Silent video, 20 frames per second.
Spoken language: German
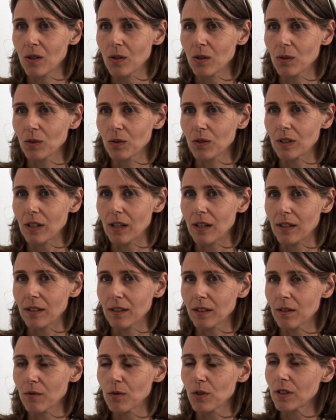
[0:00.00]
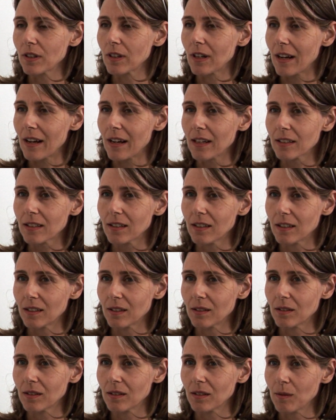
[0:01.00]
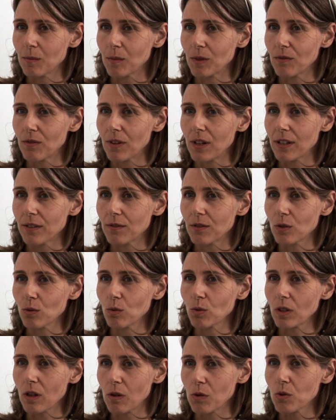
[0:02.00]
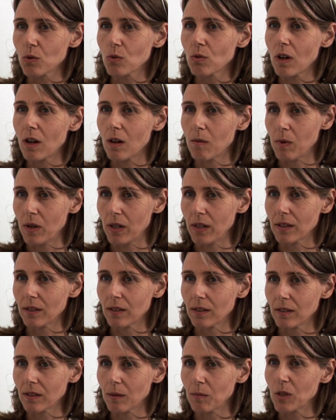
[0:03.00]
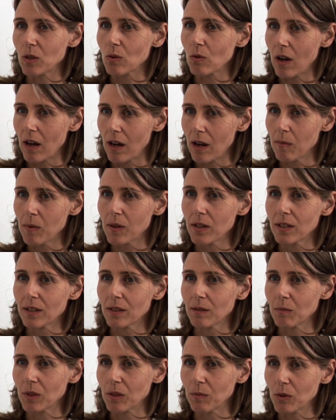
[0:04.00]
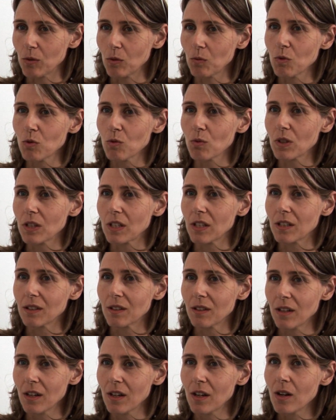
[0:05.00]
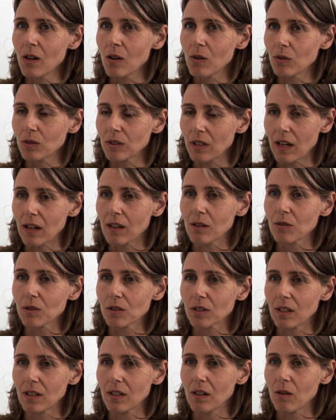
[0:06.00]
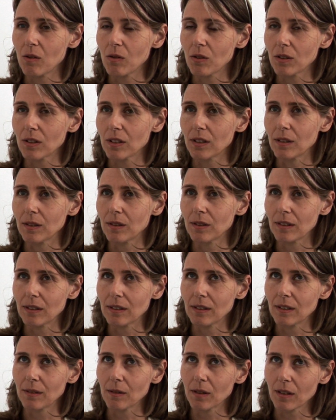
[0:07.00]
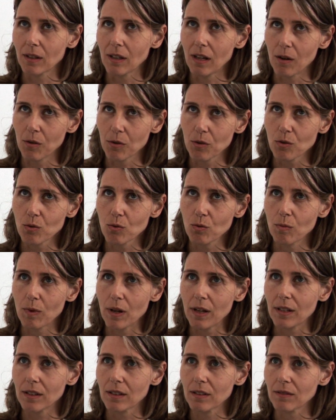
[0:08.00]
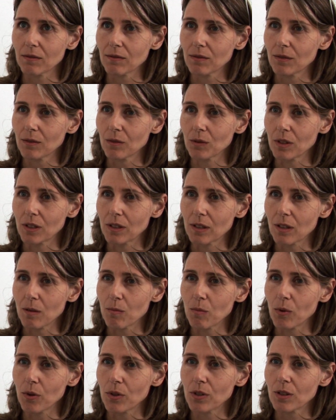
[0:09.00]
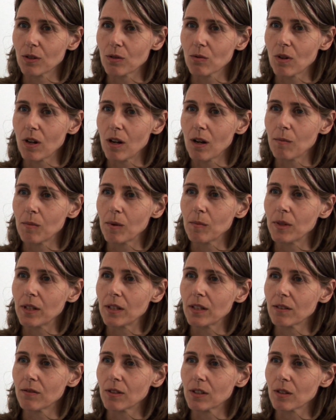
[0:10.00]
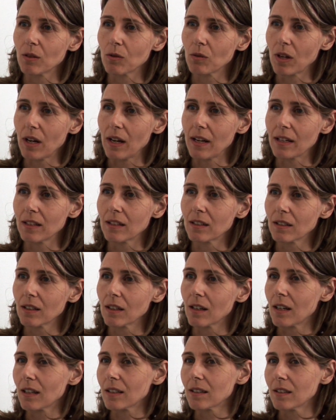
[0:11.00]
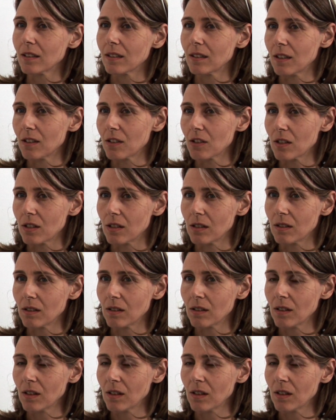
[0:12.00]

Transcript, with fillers: und einen gewissen Charakter hat, den man vielleicht versucht rauszuarbeiten, damit zu arbeiten, mit, mit umzugehen und daraus dann auch äh, ein Haus zu machen oder ein Gebäude zu haben am Ende, was auch einen eigenen Charakter darstellt.